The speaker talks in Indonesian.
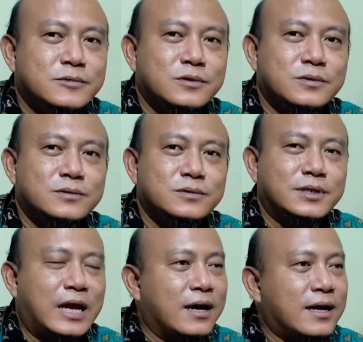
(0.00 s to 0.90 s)
Tuh.
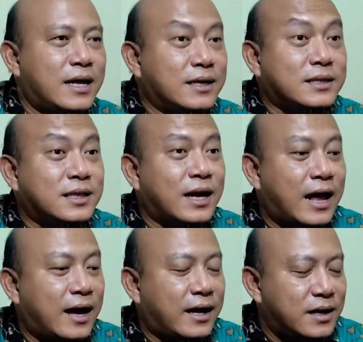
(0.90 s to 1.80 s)
Sedangkan
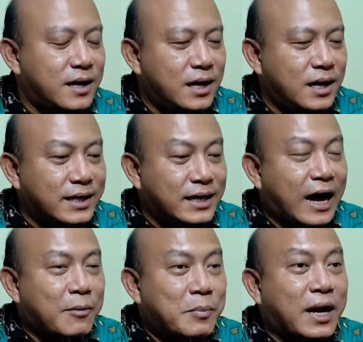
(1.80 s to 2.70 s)
keterangan
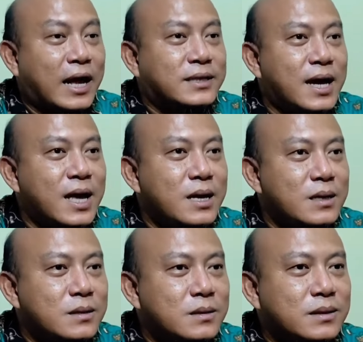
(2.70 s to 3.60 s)
Liga Akbar aja
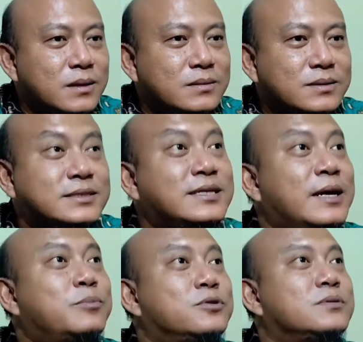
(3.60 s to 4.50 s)

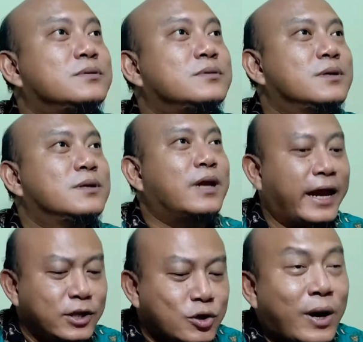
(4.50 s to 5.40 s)
dicabut. Nah,
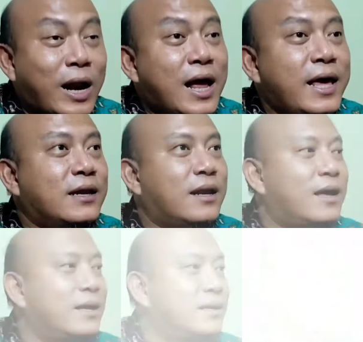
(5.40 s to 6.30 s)
ini suatu rangkaian
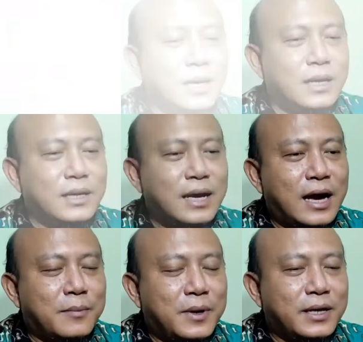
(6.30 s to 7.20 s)
lah.
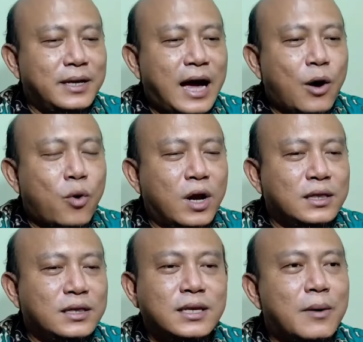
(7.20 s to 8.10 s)
Liga Akbar ini
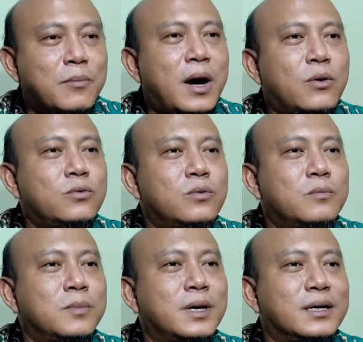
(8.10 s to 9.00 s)
awalnya tidak mau
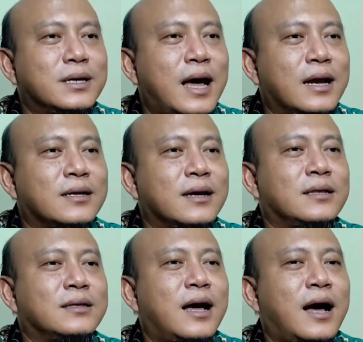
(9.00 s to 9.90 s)

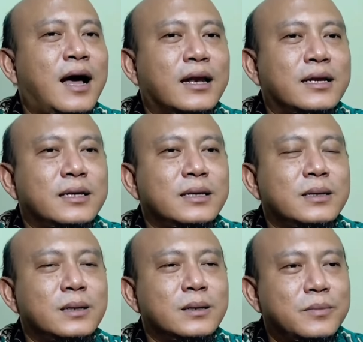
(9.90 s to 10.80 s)
menandatangani
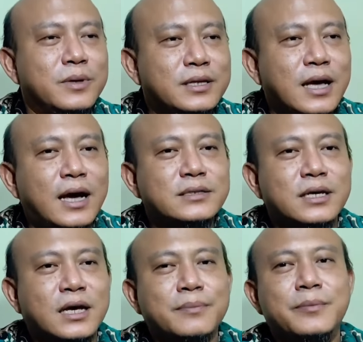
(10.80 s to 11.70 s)
berita
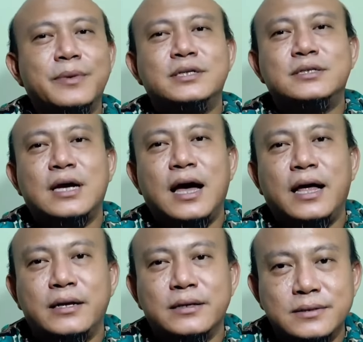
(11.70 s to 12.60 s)
acara
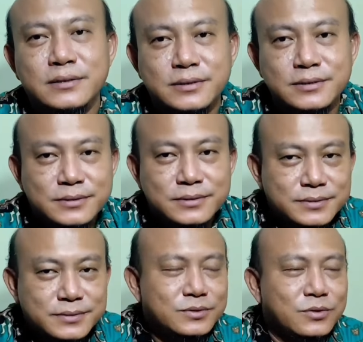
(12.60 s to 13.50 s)
pemeriksaan.
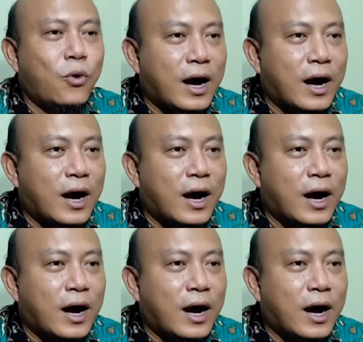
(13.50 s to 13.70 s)
Waktu itu.